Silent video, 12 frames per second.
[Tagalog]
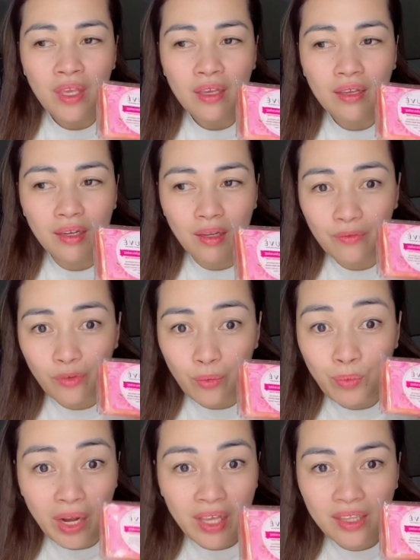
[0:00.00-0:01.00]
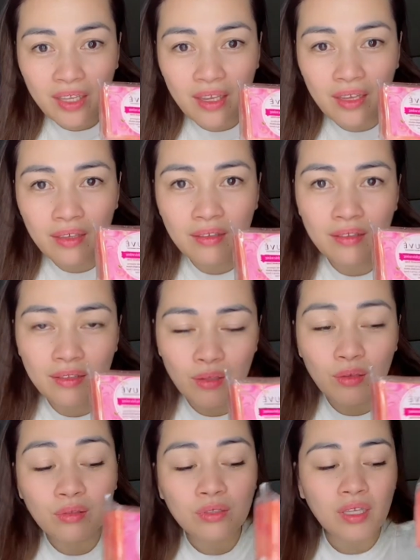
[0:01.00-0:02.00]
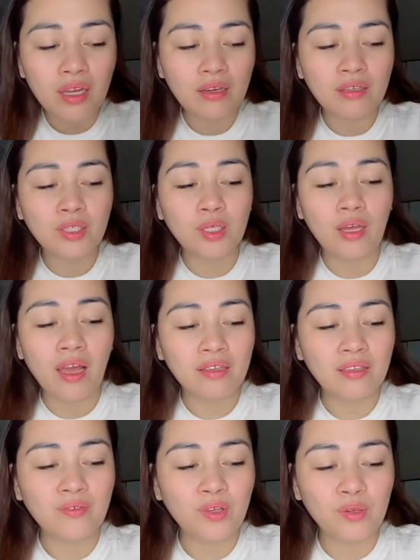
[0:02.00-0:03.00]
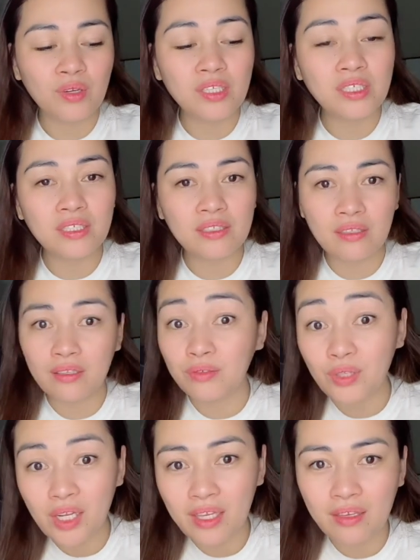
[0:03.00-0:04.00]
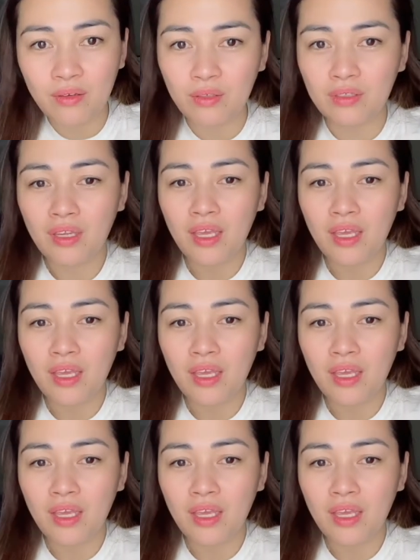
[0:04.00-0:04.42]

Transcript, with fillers: kanang for brightening those are the active ingredients nga really good